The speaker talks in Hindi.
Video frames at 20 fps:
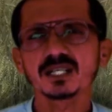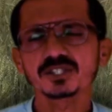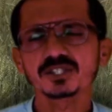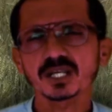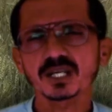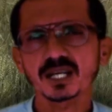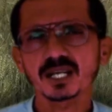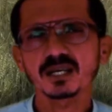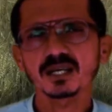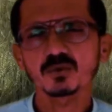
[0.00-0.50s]

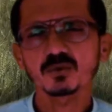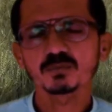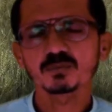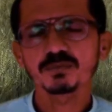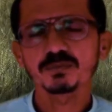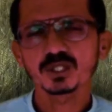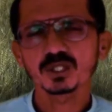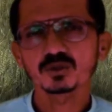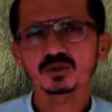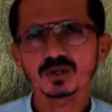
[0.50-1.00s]
शर
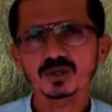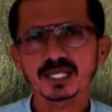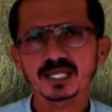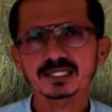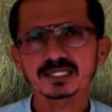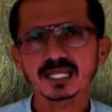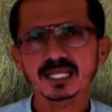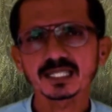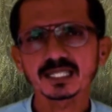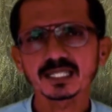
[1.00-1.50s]
बीज होना
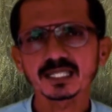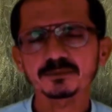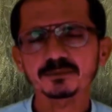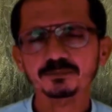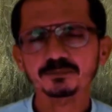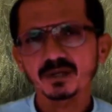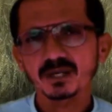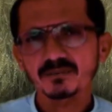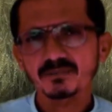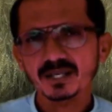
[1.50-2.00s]
चाहिए
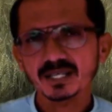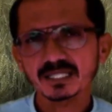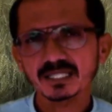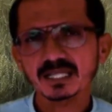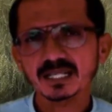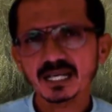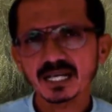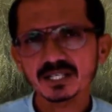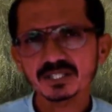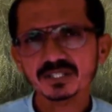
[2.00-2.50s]
बर वक्त
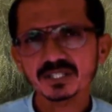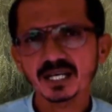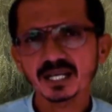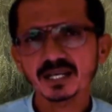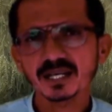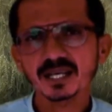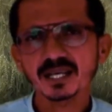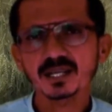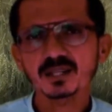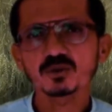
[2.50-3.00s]
काश कर
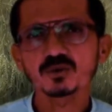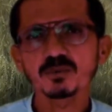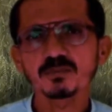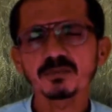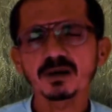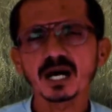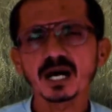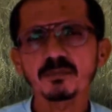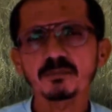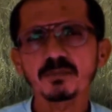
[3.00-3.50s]
रहे हैं तो
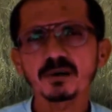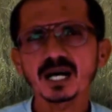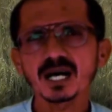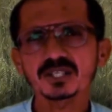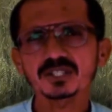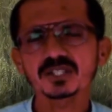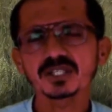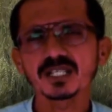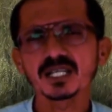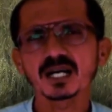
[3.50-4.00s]

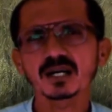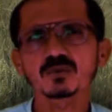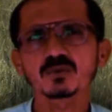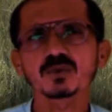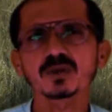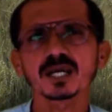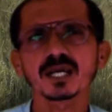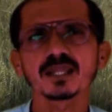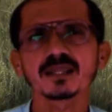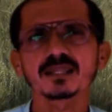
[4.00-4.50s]
आपाश इलाकों
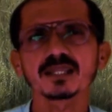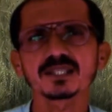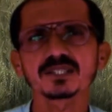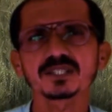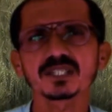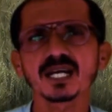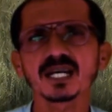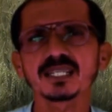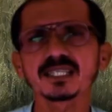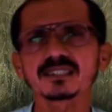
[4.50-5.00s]
के अंदर
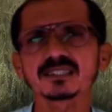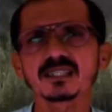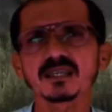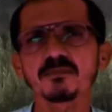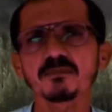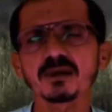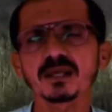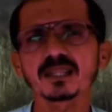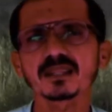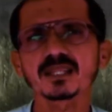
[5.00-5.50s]
40 से
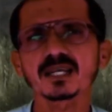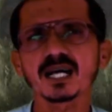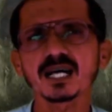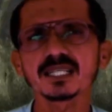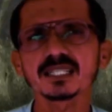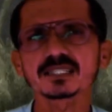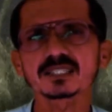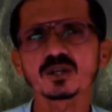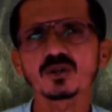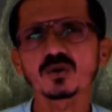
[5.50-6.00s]

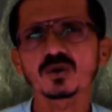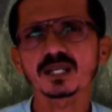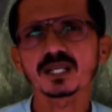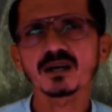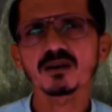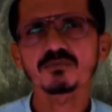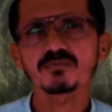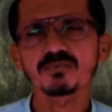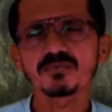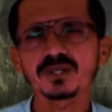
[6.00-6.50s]
45
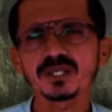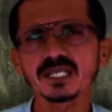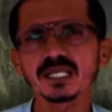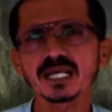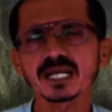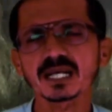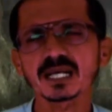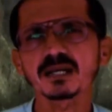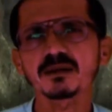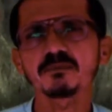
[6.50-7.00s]
किलोग्राम फ़ी
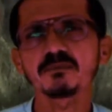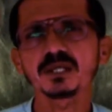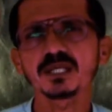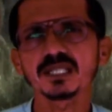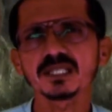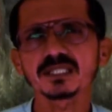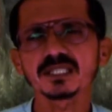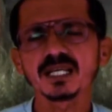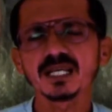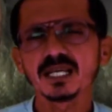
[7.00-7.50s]
एकड़
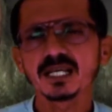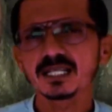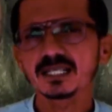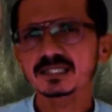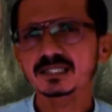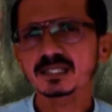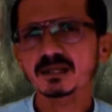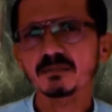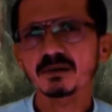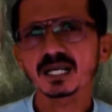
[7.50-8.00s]
बीज
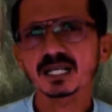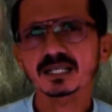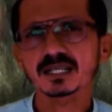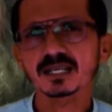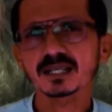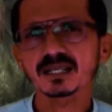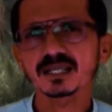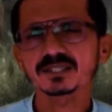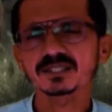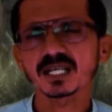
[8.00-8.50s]
इस्तेमाल
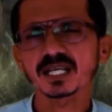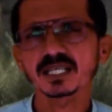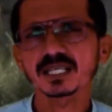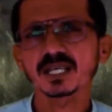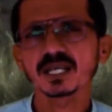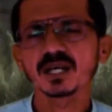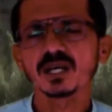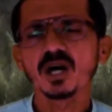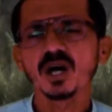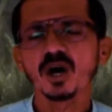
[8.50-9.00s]
करना
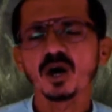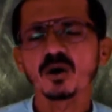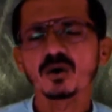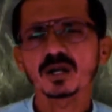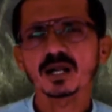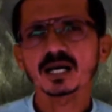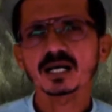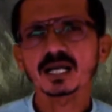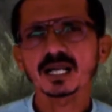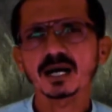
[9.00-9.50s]
चाहिए और
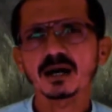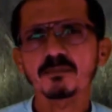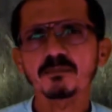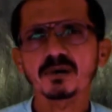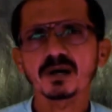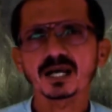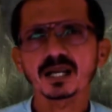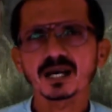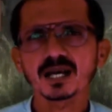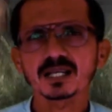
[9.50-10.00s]
अगर आप
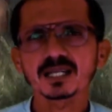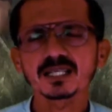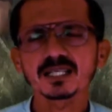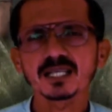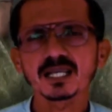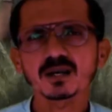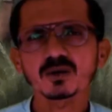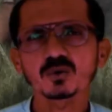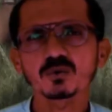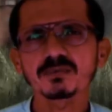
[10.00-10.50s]
बारानी
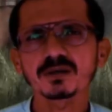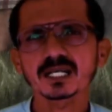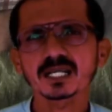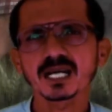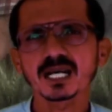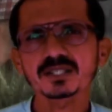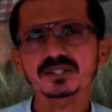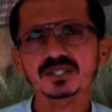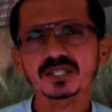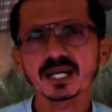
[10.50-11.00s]
इलाकों में
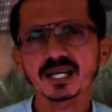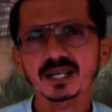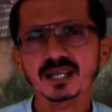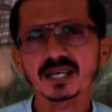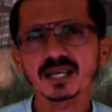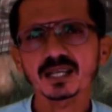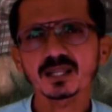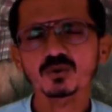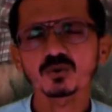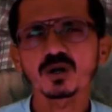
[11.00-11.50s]
काश कर
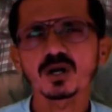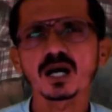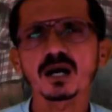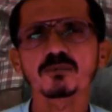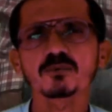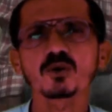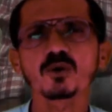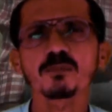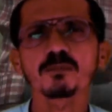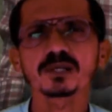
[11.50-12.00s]
रहे हैं तो
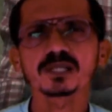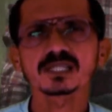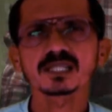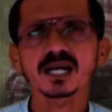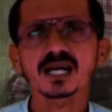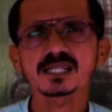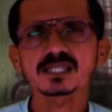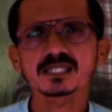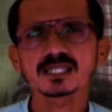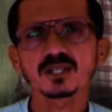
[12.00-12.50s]
आपको
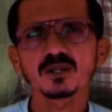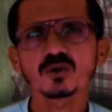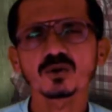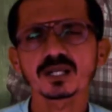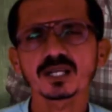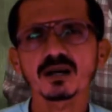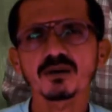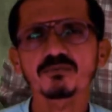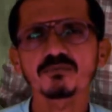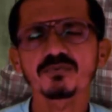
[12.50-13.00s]
50
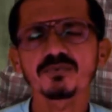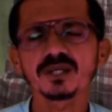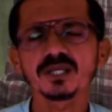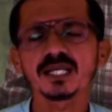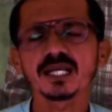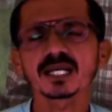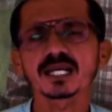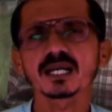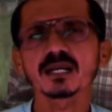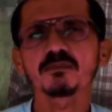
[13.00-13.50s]
किलोग्राम फ़ी
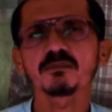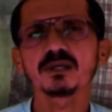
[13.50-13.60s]
एकड़